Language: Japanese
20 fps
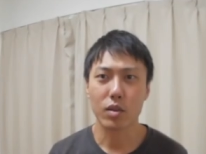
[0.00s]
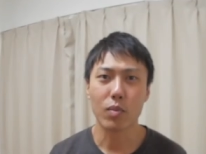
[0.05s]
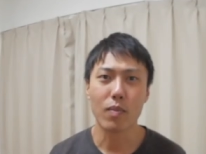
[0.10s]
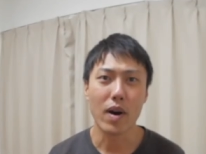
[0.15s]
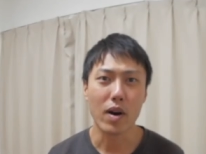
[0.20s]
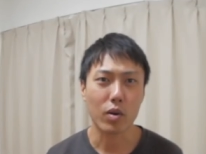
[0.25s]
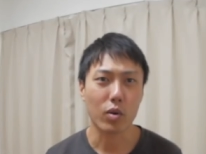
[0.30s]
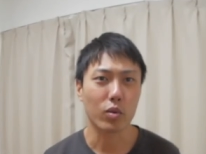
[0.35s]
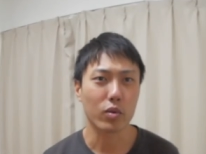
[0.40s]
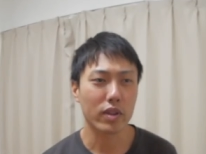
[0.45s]
と
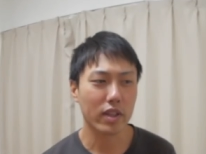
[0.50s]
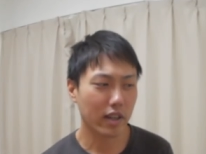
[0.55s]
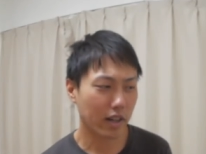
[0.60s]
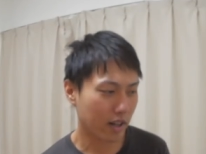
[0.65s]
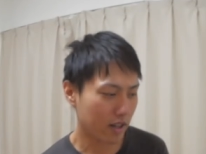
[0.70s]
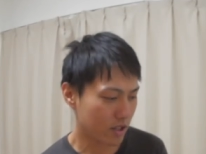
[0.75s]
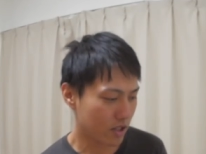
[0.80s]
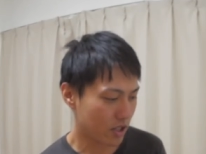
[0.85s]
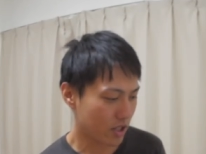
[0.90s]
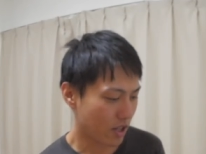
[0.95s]
まあこんな
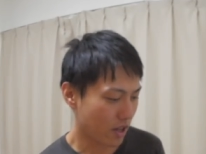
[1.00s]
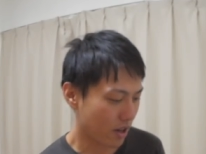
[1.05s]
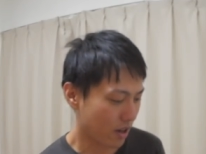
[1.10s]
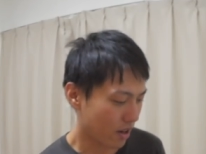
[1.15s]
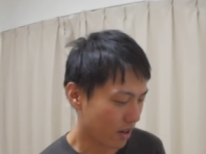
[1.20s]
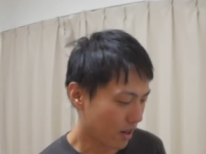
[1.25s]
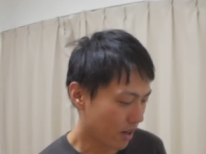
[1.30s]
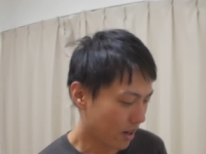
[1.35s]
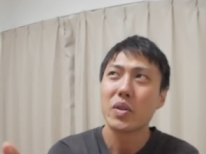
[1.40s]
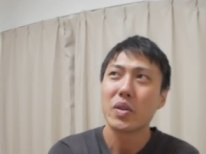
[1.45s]
感じ
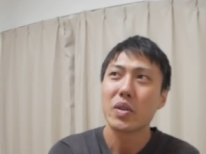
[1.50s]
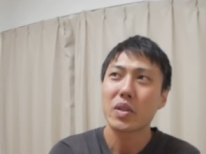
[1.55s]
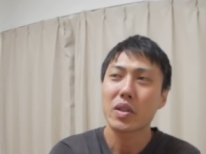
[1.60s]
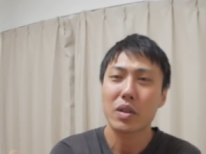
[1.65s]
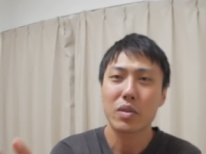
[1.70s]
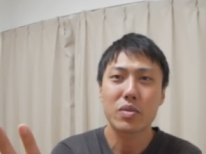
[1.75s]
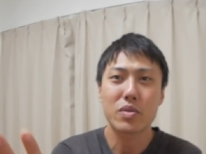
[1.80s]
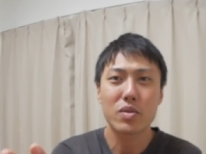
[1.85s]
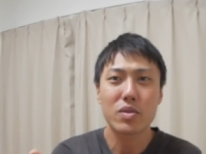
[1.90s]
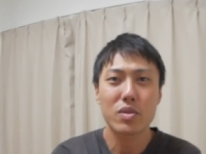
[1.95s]
で、なん
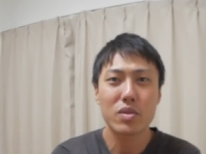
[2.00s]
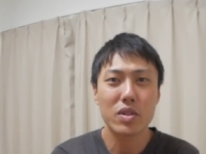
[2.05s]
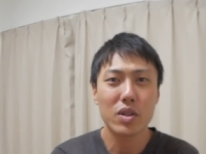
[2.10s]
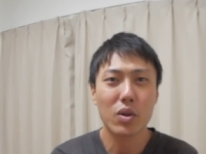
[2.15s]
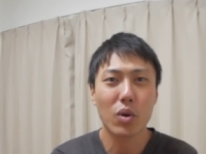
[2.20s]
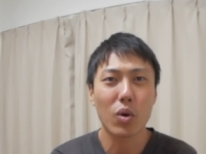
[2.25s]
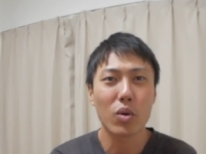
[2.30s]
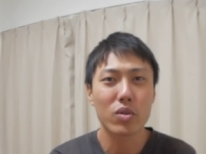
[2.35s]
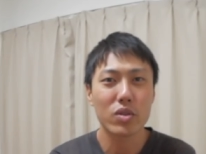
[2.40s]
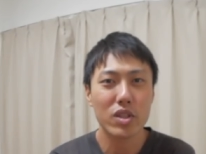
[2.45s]
か普通に
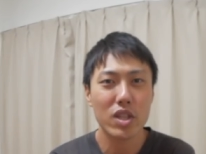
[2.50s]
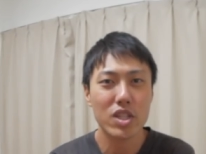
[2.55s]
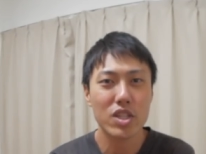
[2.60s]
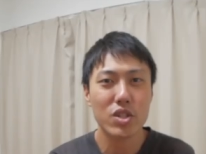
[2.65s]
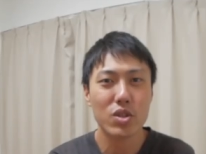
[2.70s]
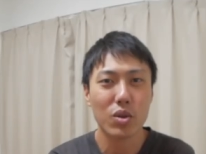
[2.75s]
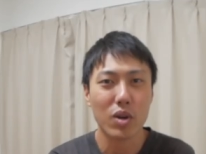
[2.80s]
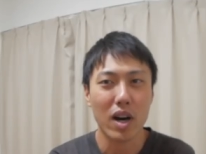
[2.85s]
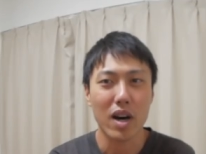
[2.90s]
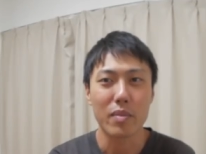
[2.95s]

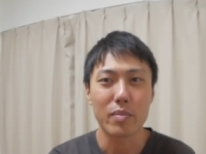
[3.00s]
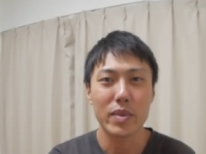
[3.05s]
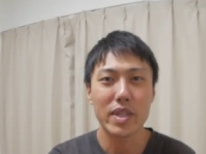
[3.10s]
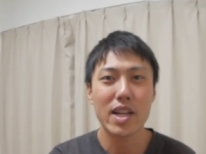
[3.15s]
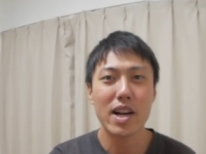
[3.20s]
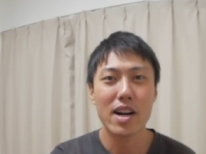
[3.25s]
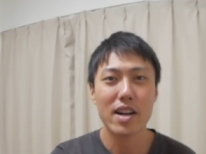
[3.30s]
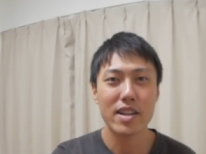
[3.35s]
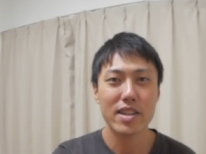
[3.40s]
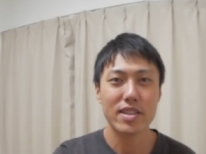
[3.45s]
コンデジとか
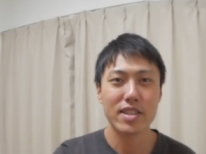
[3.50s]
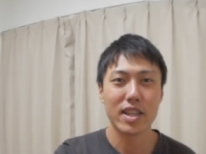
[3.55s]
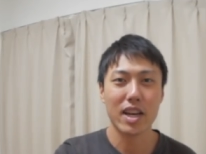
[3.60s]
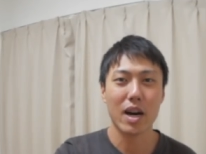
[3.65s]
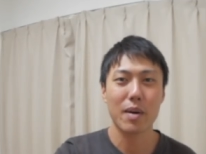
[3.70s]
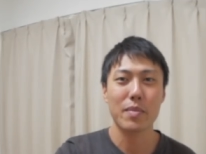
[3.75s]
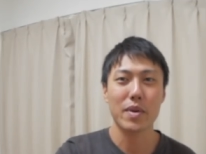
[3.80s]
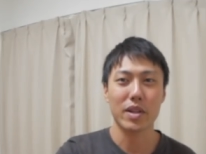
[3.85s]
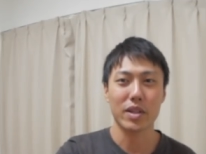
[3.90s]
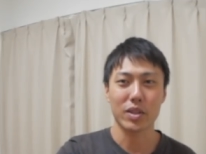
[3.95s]

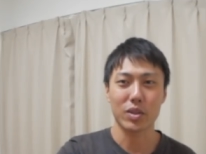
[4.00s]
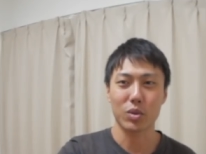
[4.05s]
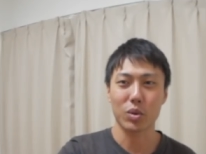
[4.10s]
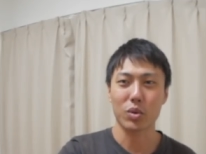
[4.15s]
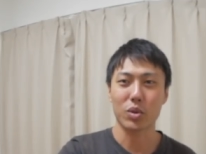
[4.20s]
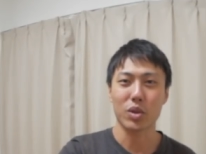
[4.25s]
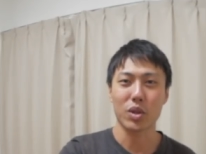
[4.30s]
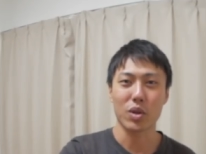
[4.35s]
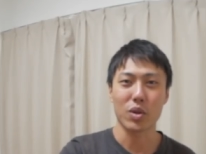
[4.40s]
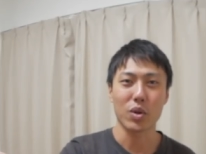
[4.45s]
ミラーレスカメラで
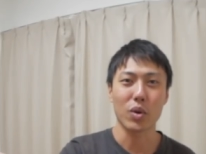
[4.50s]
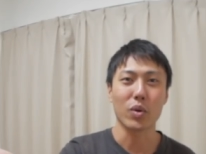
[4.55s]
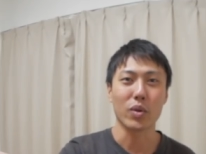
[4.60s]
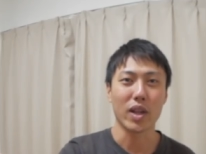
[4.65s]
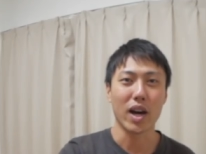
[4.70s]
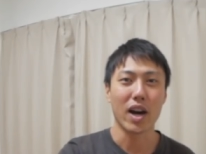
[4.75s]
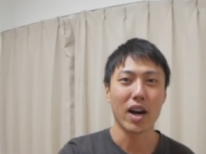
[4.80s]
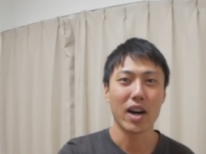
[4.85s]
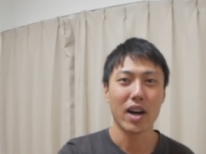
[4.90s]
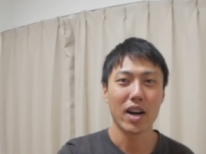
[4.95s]
撮ってるよう
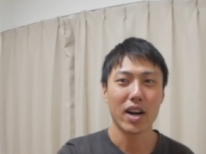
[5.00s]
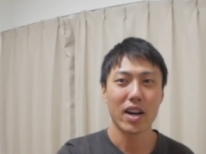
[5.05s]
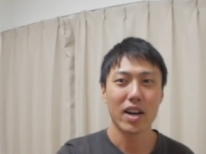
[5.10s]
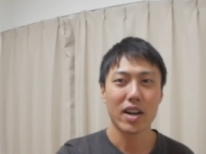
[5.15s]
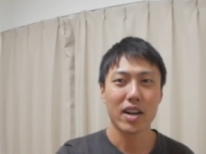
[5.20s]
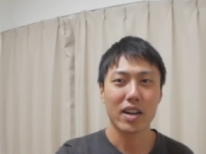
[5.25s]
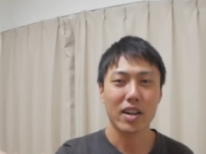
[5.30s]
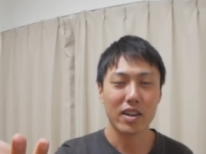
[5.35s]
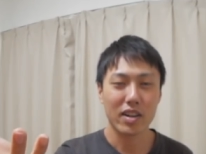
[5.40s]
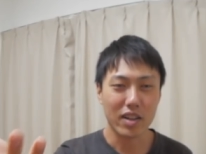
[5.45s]
な
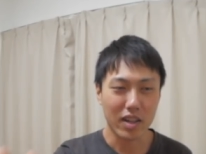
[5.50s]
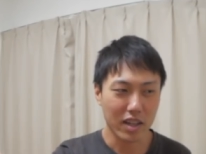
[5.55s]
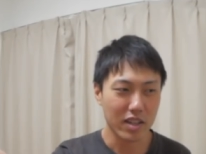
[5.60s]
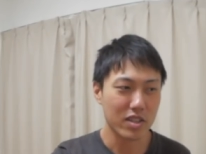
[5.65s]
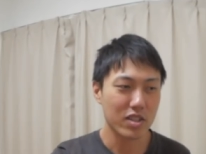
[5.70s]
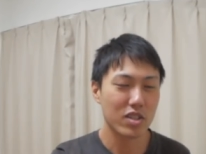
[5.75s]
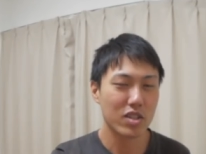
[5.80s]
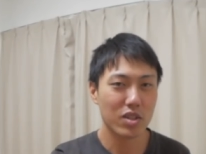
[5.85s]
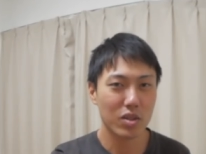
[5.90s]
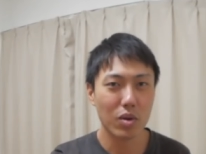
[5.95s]

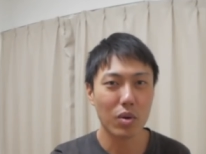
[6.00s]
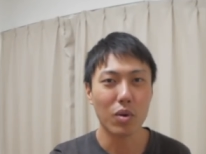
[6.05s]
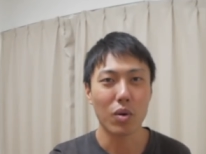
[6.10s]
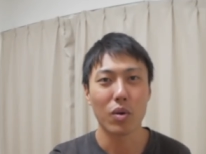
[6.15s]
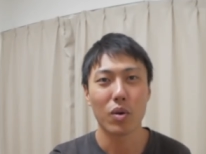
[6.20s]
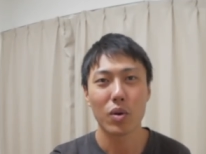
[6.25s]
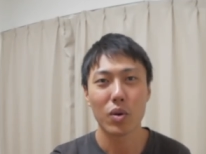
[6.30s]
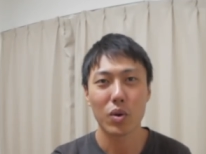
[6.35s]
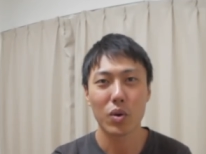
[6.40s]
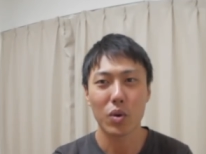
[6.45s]
感じ
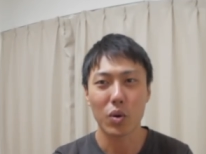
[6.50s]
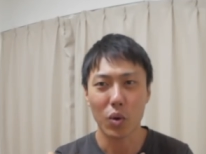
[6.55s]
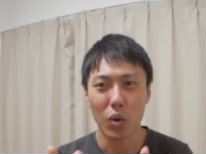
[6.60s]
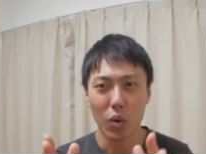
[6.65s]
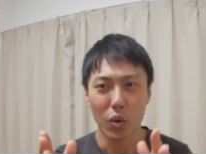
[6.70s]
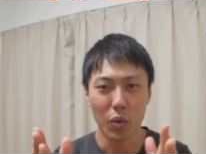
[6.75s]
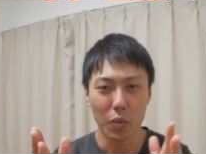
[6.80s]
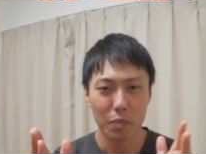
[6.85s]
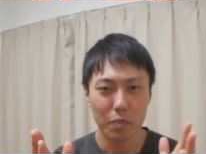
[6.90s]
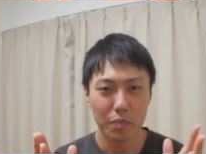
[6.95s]
の、
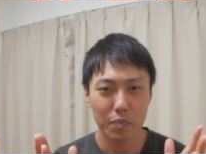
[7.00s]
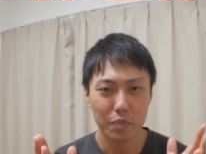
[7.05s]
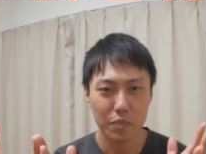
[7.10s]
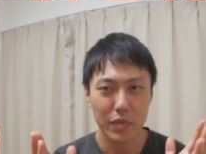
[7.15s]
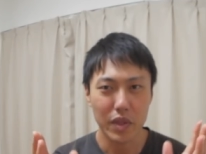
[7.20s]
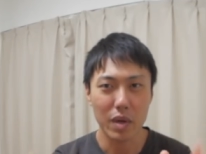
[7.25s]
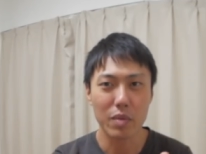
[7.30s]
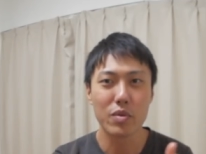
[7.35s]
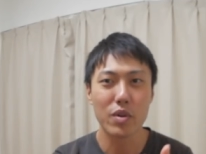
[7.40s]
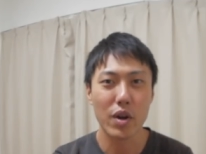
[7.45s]
こう、
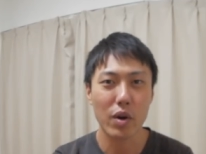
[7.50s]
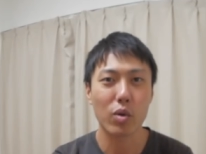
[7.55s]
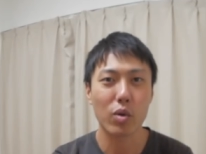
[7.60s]
手ぶれ